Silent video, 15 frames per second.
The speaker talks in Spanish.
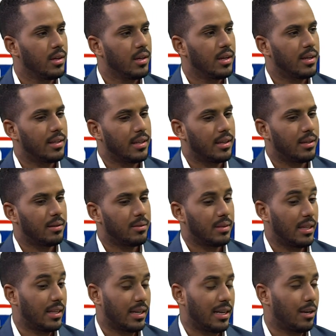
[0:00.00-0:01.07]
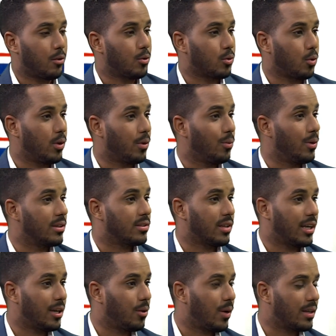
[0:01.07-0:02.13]
eh, desde que le construyen un
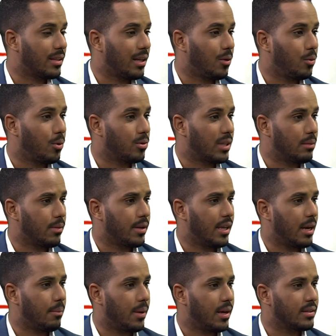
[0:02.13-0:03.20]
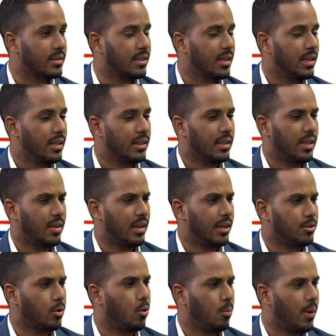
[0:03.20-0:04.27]
liceo hasta algunos temas ya más de
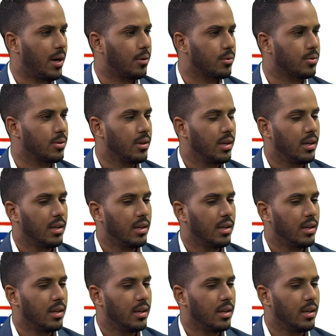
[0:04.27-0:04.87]
derechos humanos.